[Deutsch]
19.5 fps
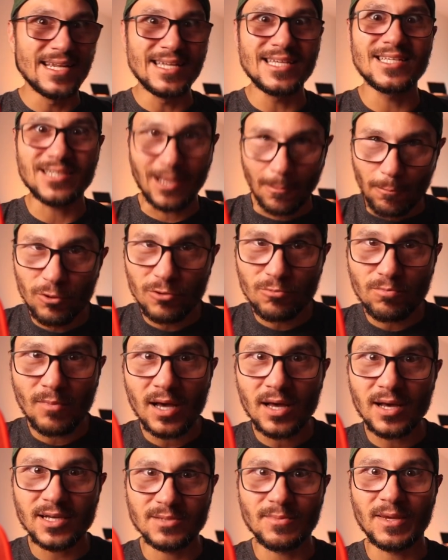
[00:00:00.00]
nicht kaputt
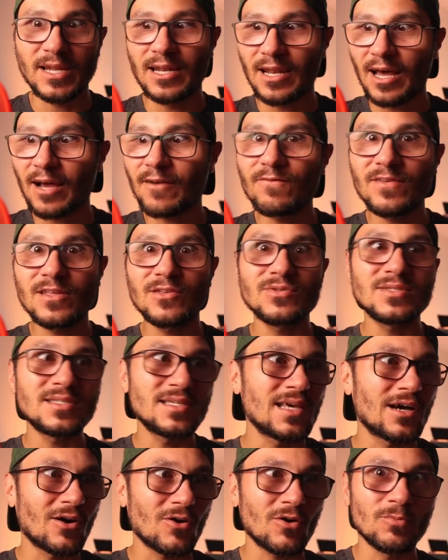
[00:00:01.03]
mache, also meine langen Videos,
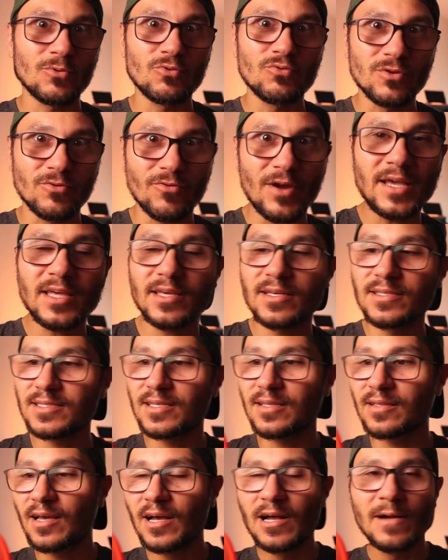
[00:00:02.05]
die ja auch im Google Ranking
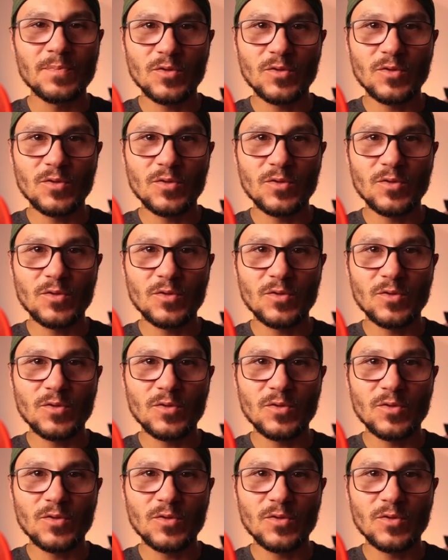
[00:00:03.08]
sind.